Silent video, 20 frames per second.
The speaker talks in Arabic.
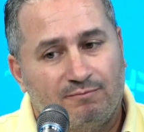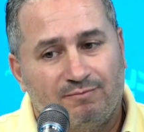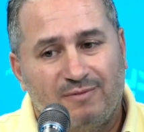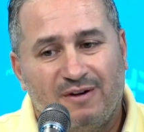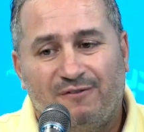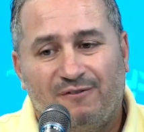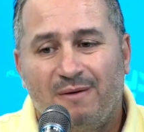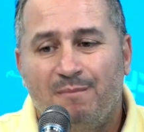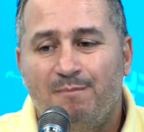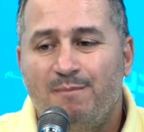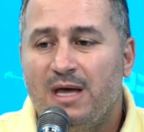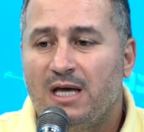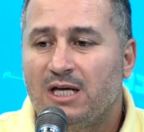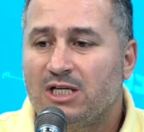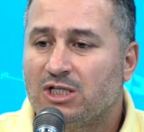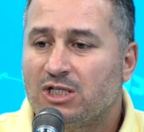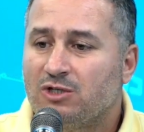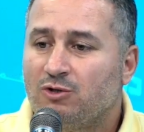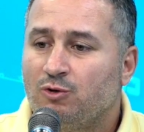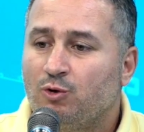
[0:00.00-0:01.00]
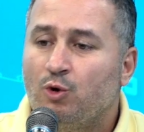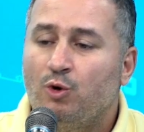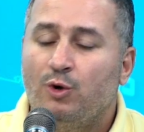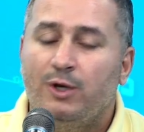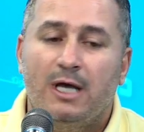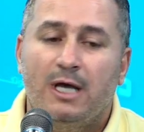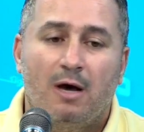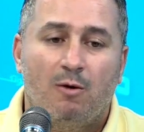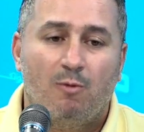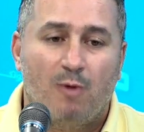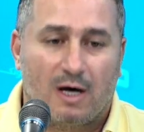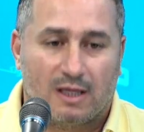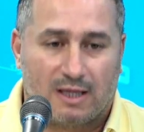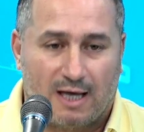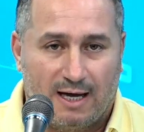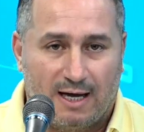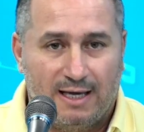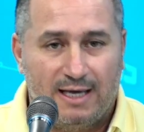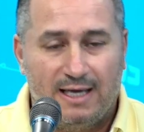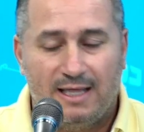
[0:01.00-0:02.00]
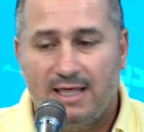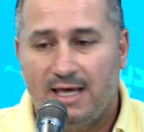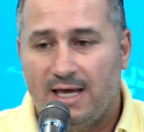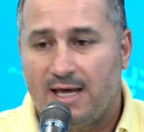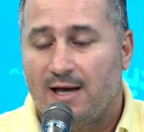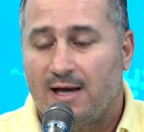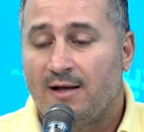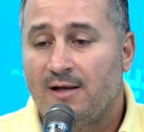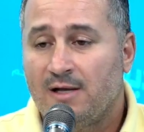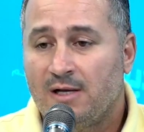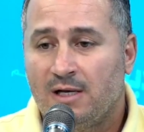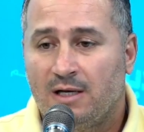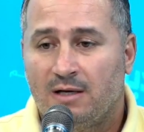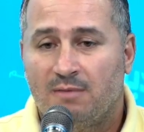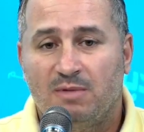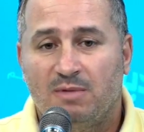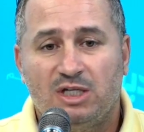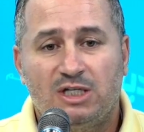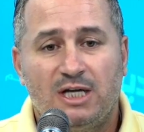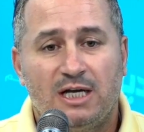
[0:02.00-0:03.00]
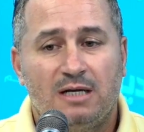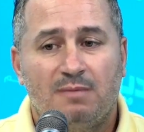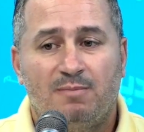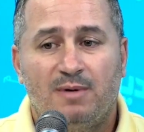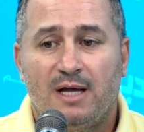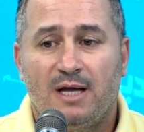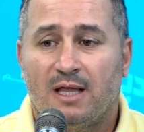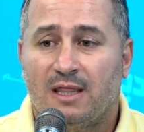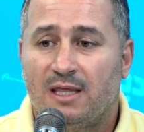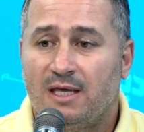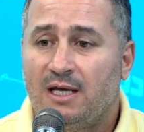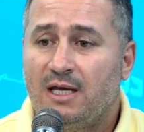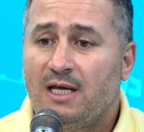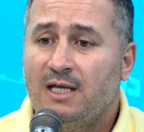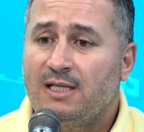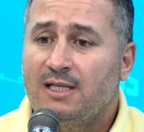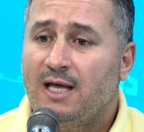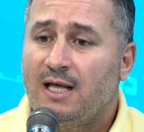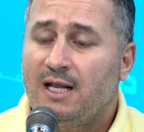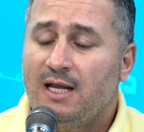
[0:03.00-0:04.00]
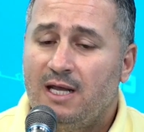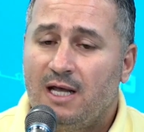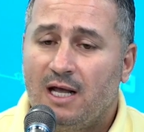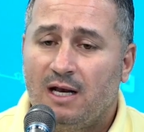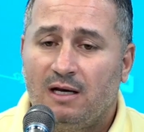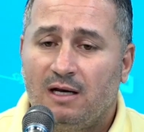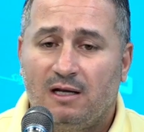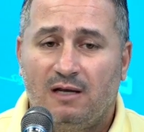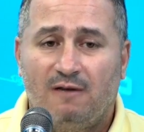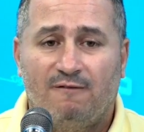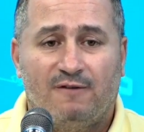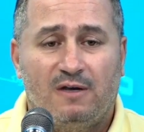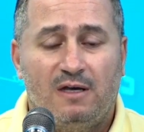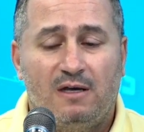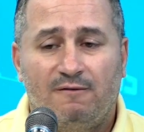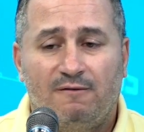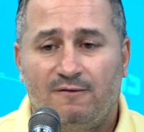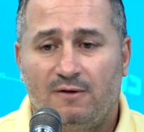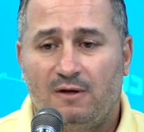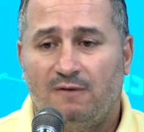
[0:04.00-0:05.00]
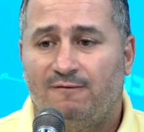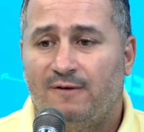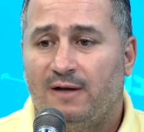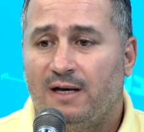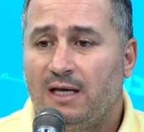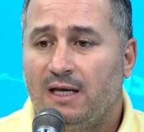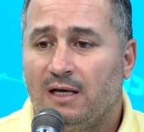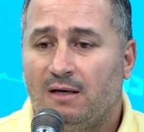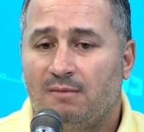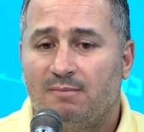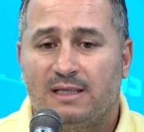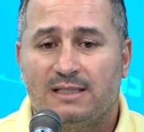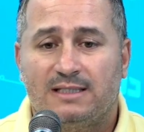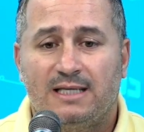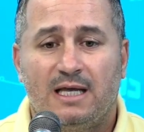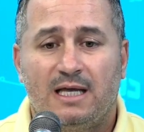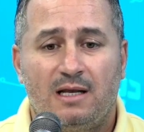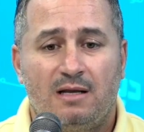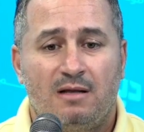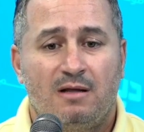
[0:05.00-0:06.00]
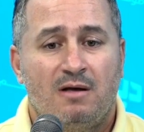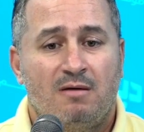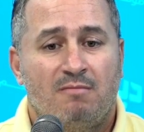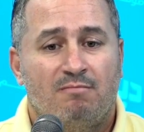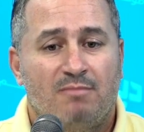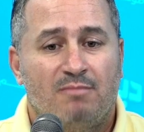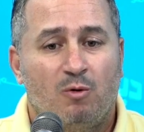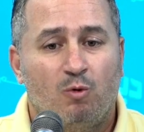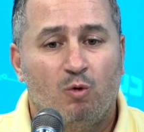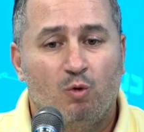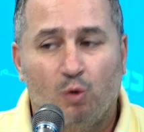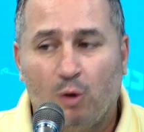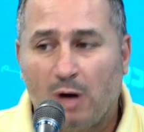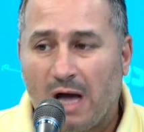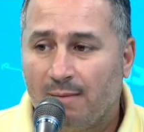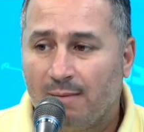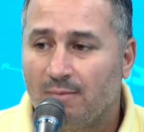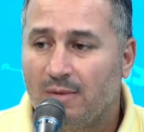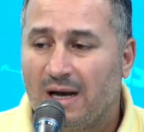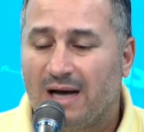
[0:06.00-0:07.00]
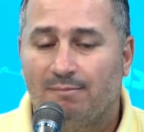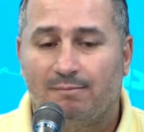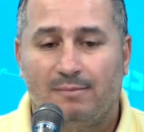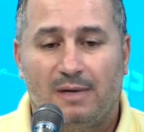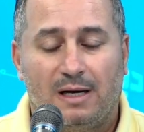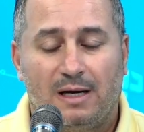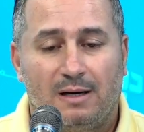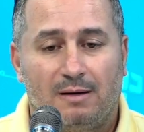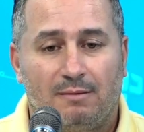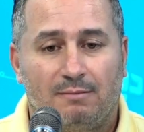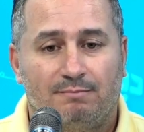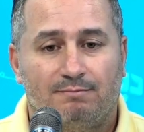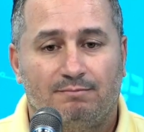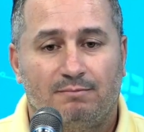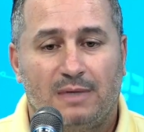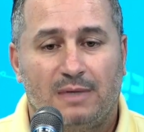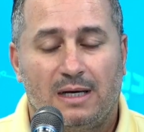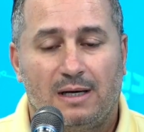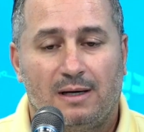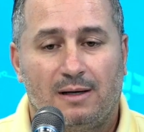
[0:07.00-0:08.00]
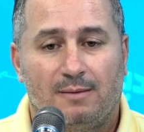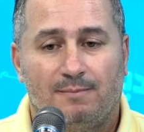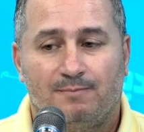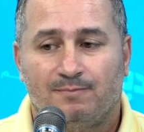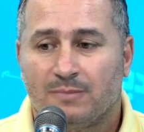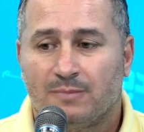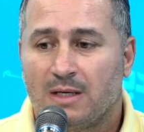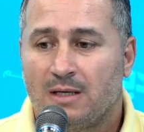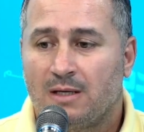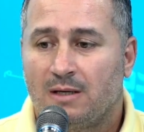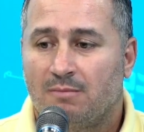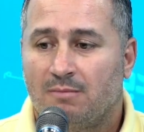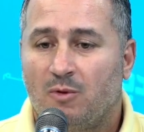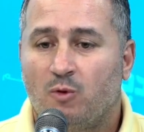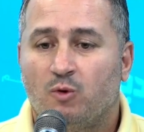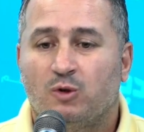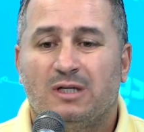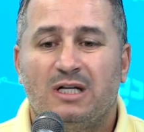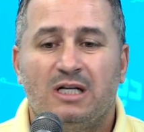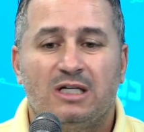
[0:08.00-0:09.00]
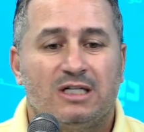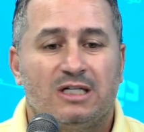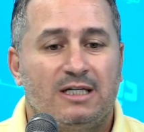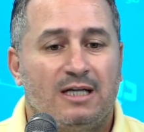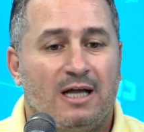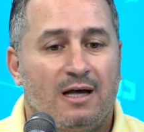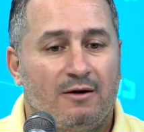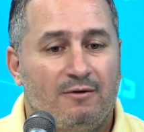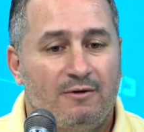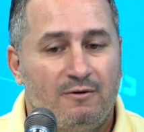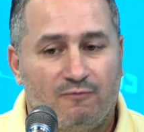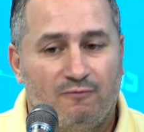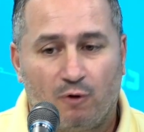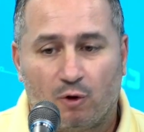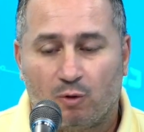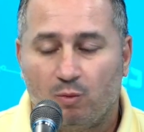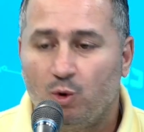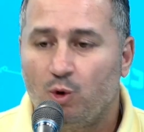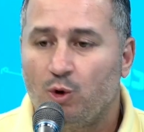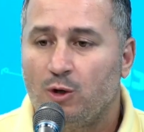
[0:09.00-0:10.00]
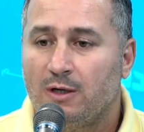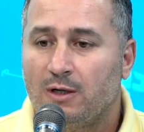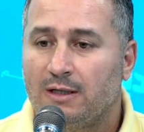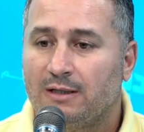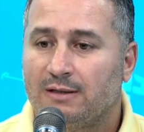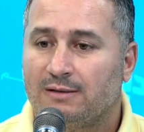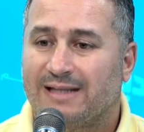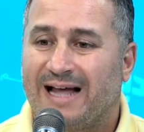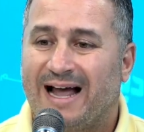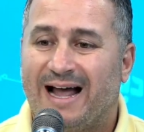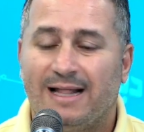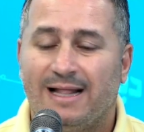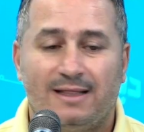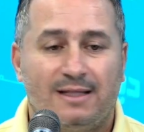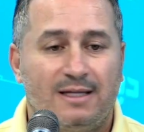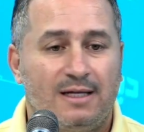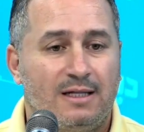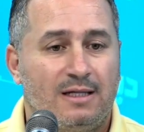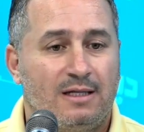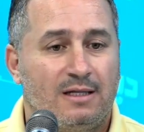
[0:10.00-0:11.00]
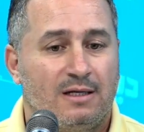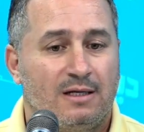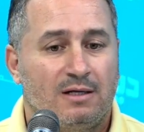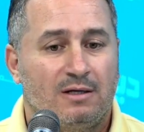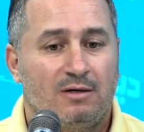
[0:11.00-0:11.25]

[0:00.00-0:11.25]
ما فماش رؤيه واضحه هذايا من جانب رياضي اداريا كيف كيف الفريق مازال ما ما ما ما وصلش الى اون فورمول تحدد